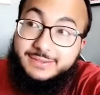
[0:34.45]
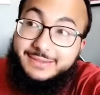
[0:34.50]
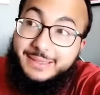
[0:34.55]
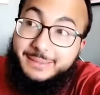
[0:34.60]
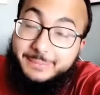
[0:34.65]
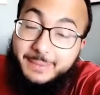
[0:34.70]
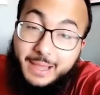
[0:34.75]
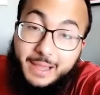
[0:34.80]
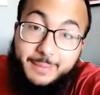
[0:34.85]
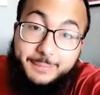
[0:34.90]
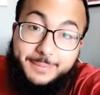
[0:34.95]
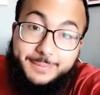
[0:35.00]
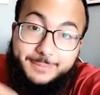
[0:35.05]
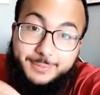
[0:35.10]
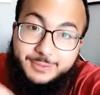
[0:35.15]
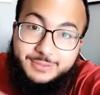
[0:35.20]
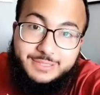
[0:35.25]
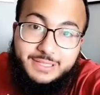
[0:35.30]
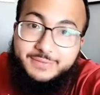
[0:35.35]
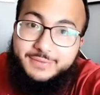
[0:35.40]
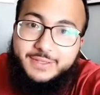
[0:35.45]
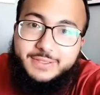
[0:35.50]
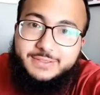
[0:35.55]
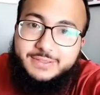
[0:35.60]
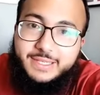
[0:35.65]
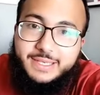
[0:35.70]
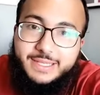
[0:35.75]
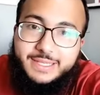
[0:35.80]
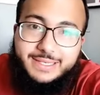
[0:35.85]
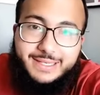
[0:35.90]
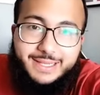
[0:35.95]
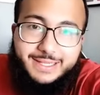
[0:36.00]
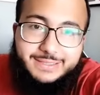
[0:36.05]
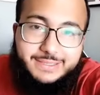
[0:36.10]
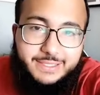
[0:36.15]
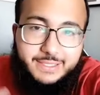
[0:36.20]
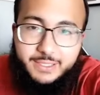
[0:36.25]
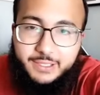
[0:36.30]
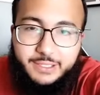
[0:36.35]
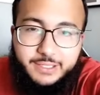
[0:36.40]
تماما مختلفة عن الطريقة
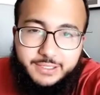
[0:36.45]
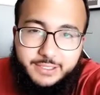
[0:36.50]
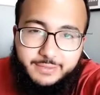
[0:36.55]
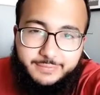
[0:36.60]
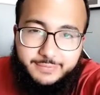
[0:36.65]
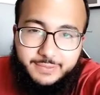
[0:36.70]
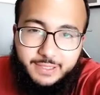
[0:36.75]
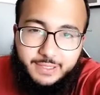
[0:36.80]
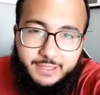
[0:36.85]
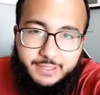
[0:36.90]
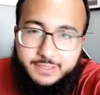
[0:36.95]
العادية احنا نقرا فيها،